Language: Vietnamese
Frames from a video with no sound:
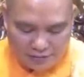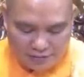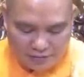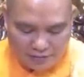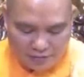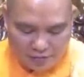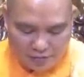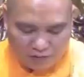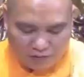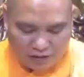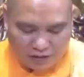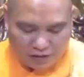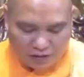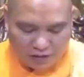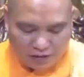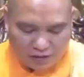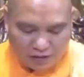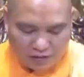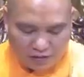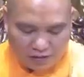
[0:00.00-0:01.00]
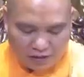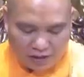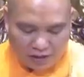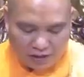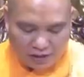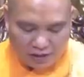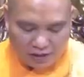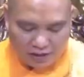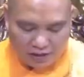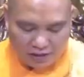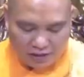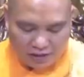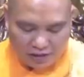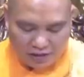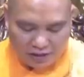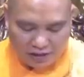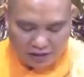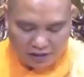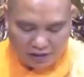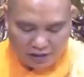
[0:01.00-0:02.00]
một phật tử có địa chỉ
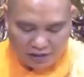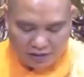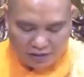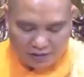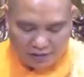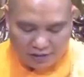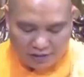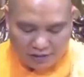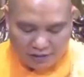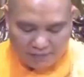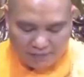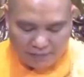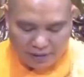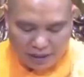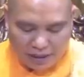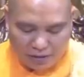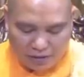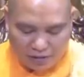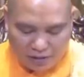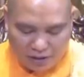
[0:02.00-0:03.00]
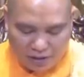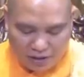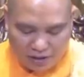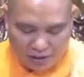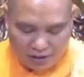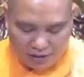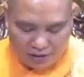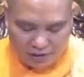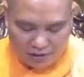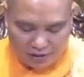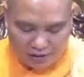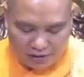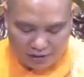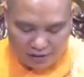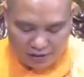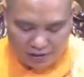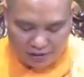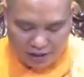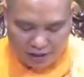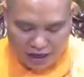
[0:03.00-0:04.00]
ờ, mail là
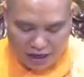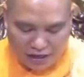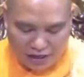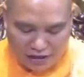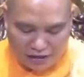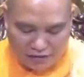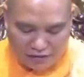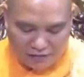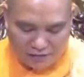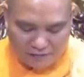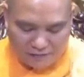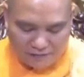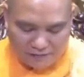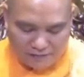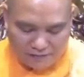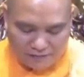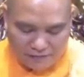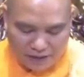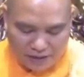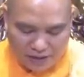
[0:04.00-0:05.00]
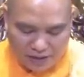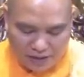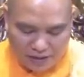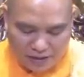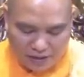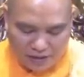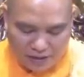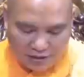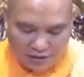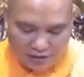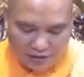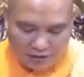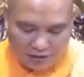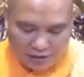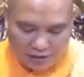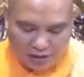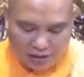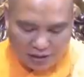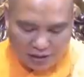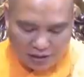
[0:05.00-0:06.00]
khanh
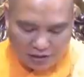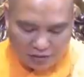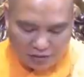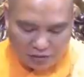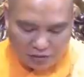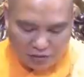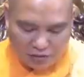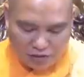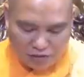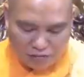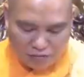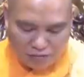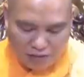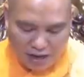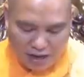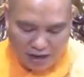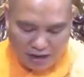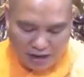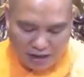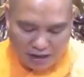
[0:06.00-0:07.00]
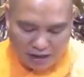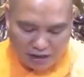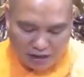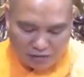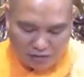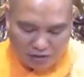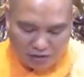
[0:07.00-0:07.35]
pro 03 a